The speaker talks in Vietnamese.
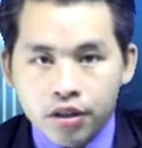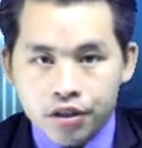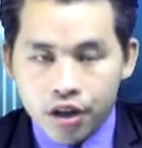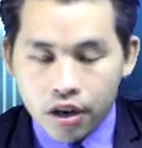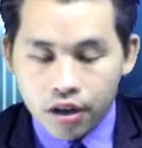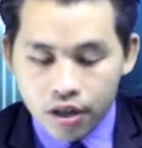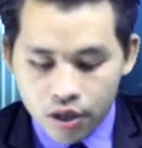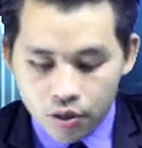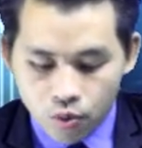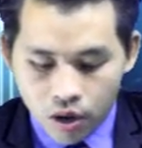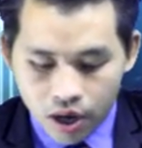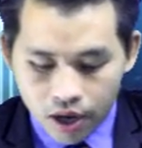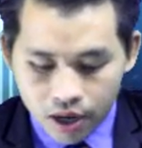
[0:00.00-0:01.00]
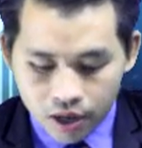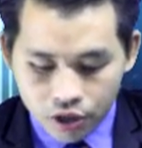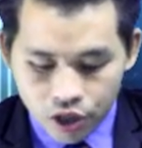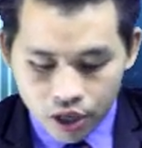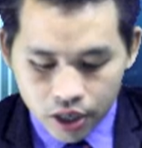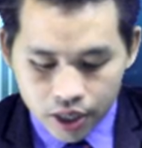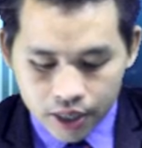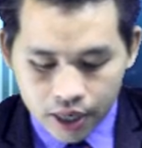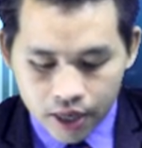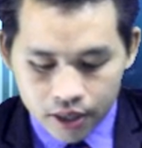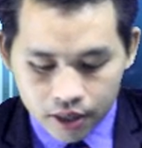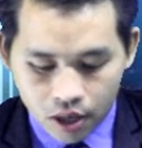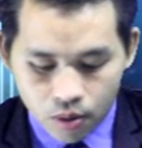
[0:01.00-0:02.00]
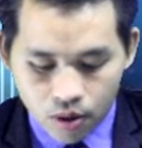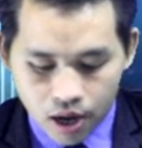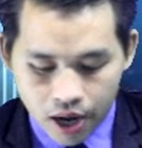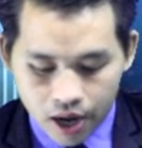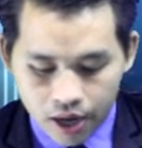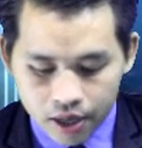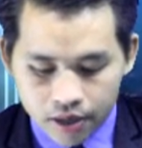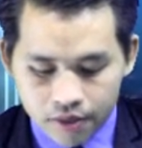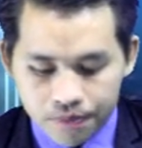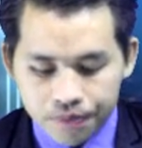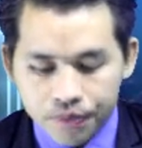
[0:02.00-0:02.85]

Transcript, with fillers: trào ly và lỡ trước cái chơi là tàu hải